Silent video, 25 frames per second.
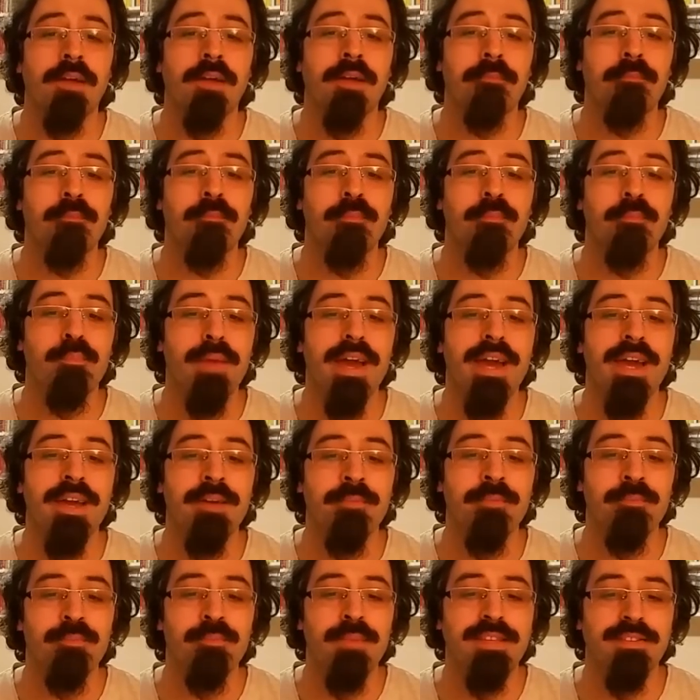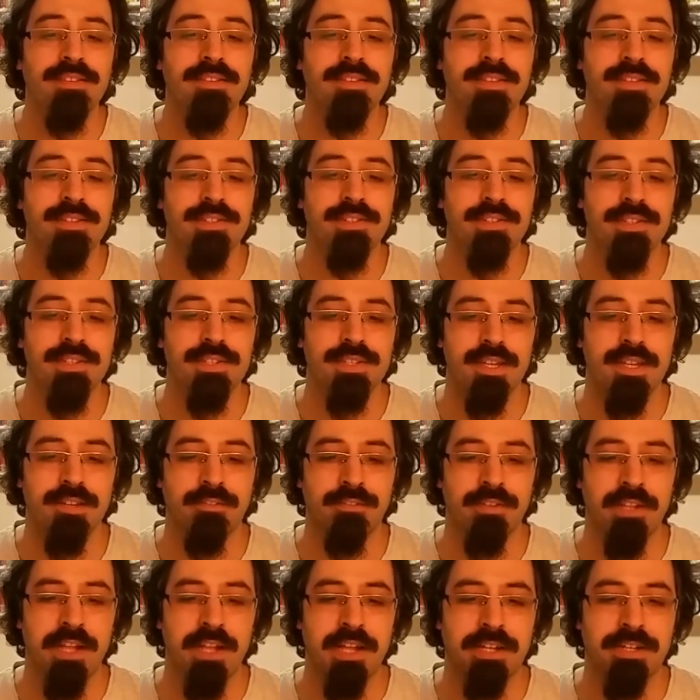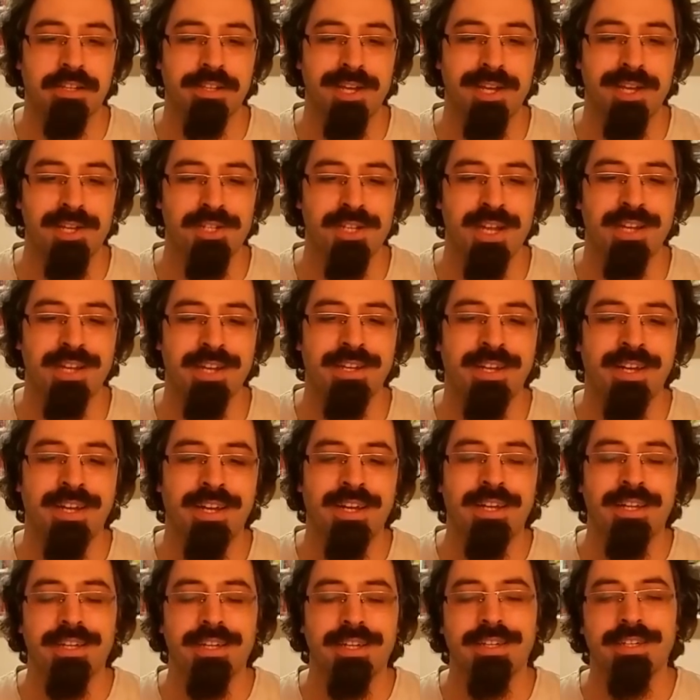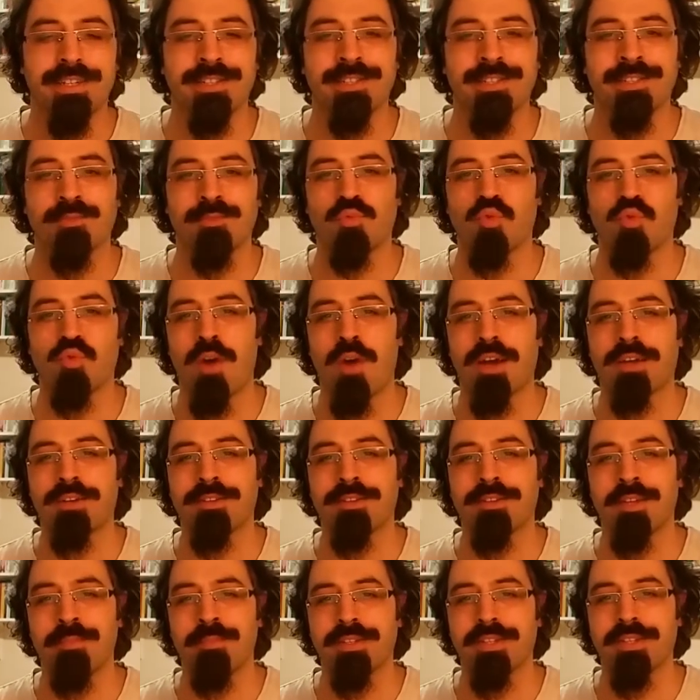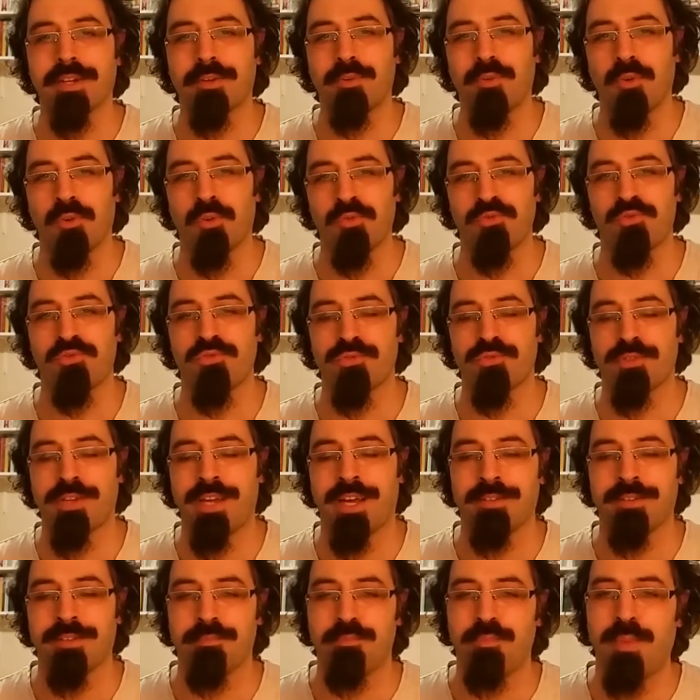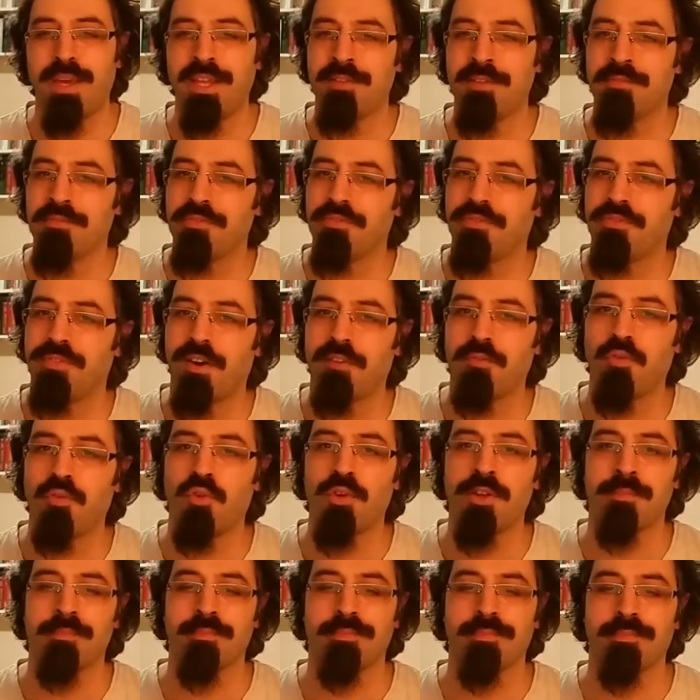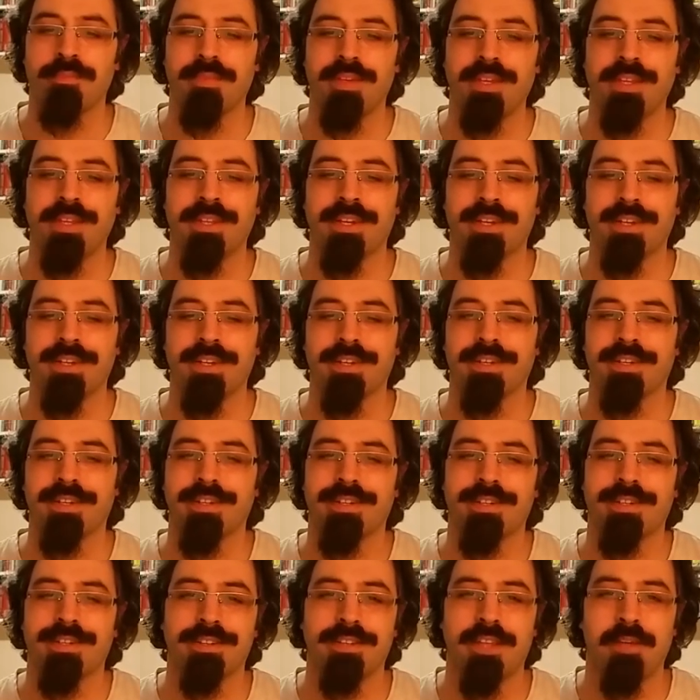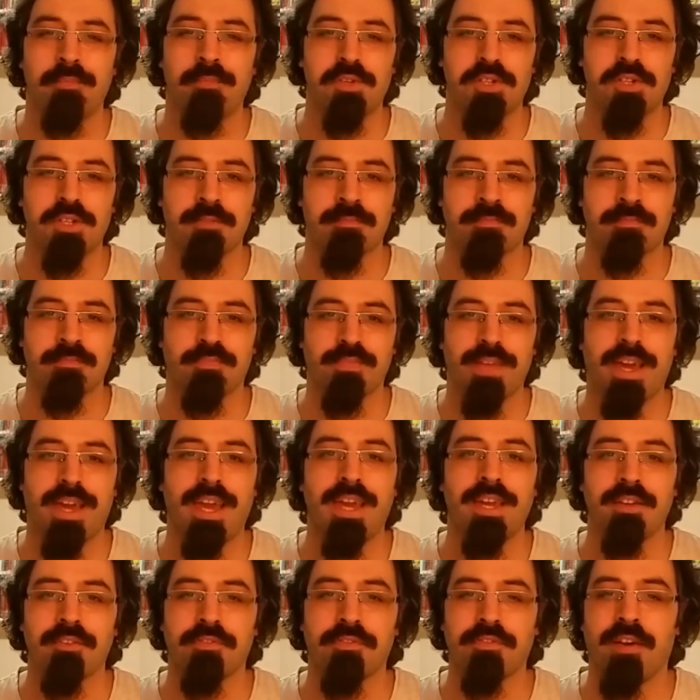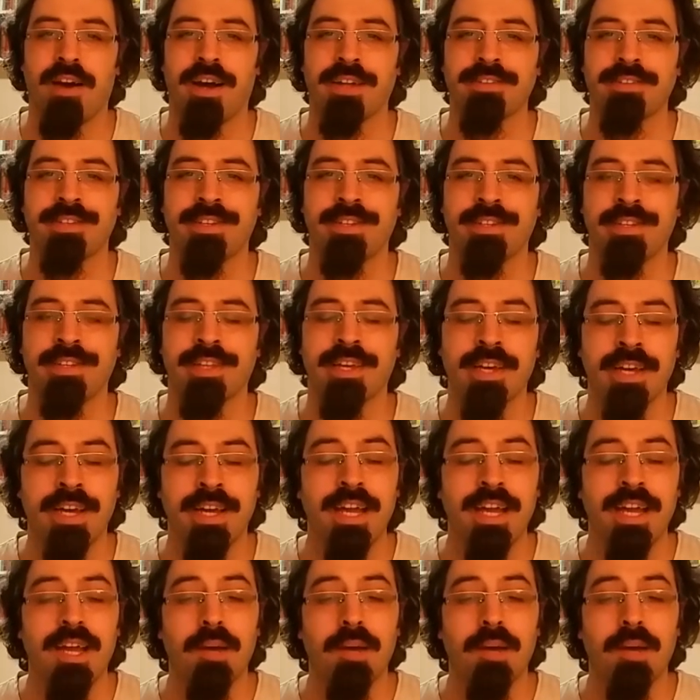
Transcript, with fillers: Mehmet'tir sevgili arkadaşlar. E, duraklama da konuşurken benim favorim yine e, demiştim Eğri Fatih'ine.